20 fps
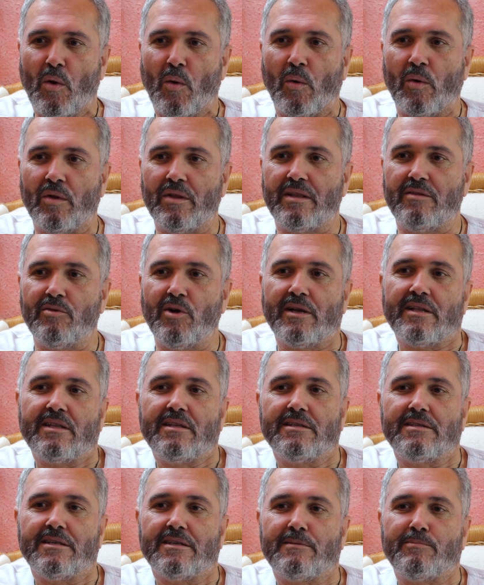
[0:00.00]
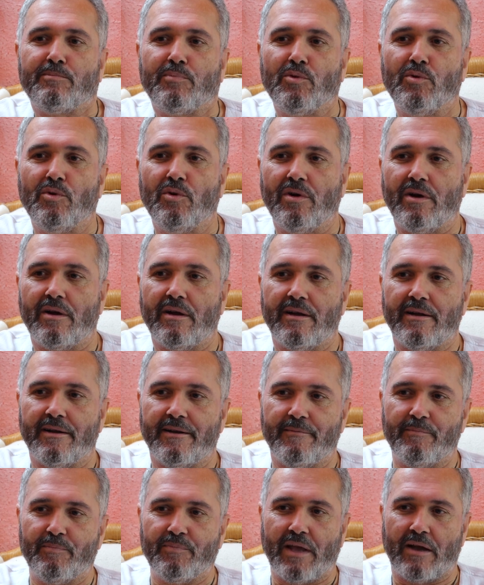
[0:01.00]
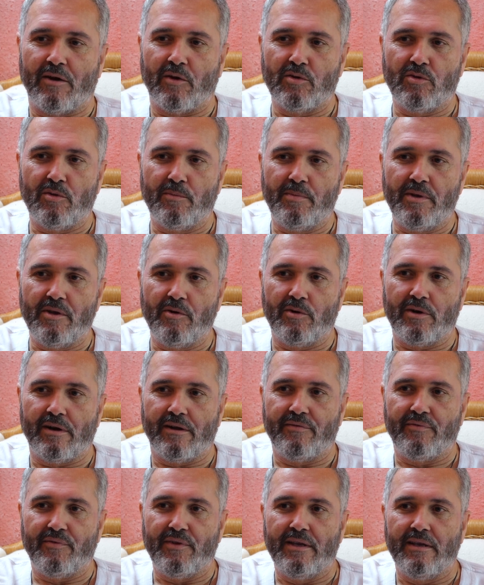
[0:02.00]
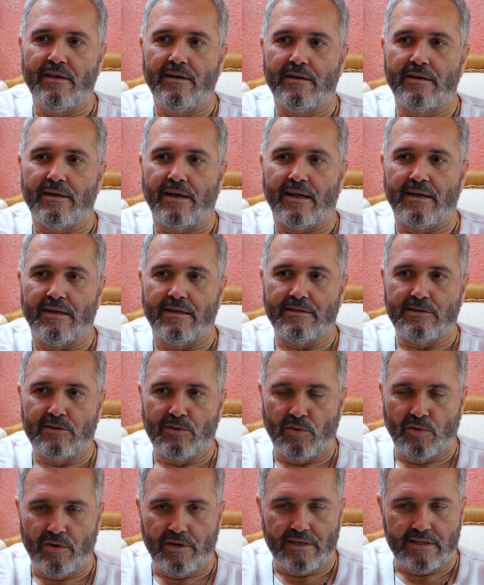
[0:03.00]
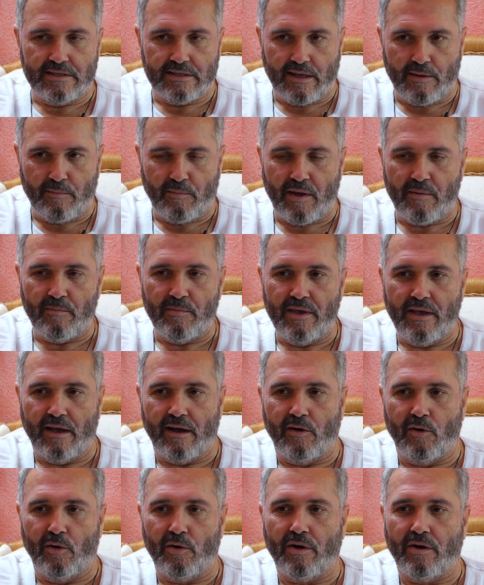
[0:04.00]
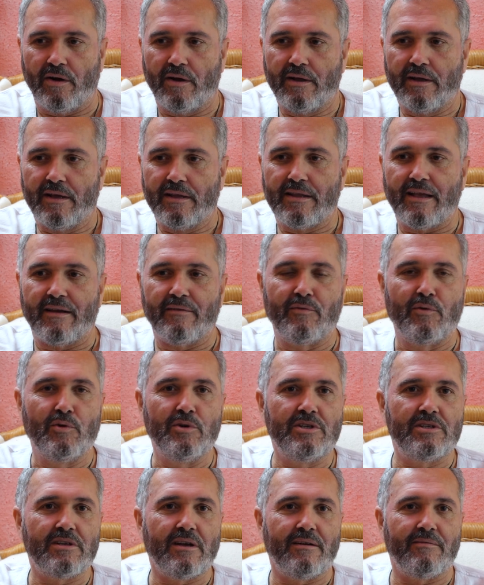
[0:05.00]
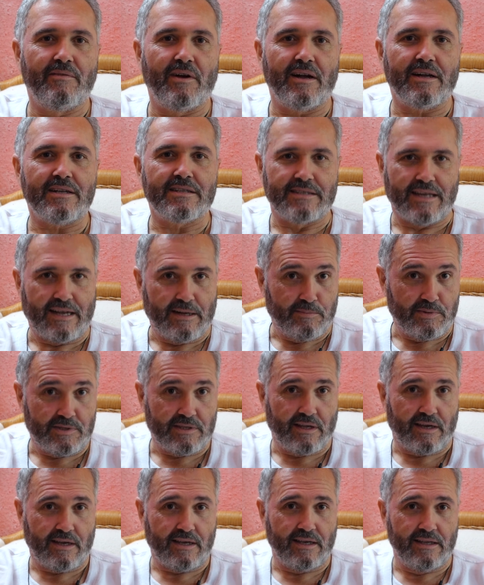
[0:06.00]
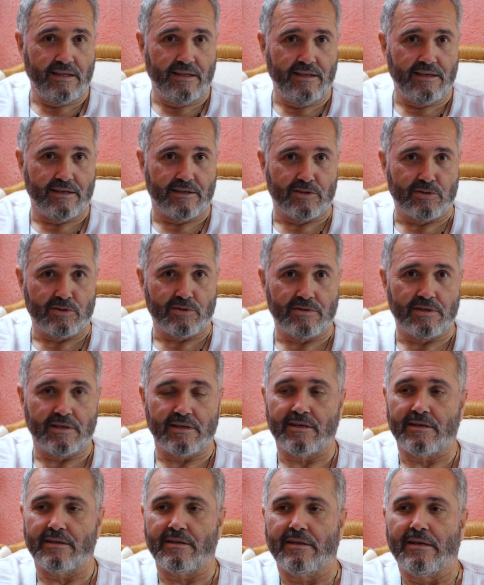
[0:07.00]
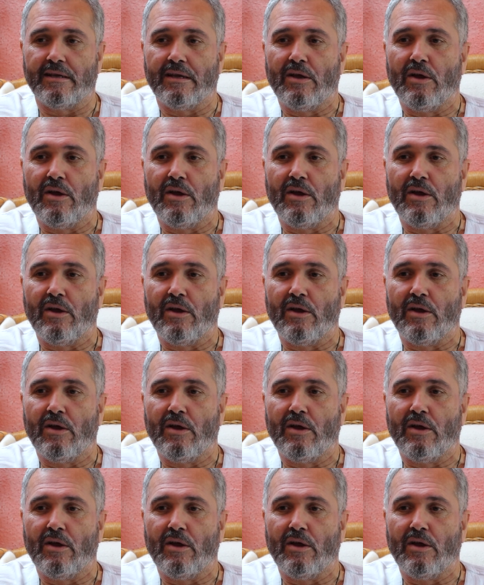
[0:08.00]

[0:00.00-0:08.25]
Und durch dieses Buch ähm, Autobiografie eines Yogis dann bei mir auch der Wunsch erwacht, selbst nach Indien zu gehen.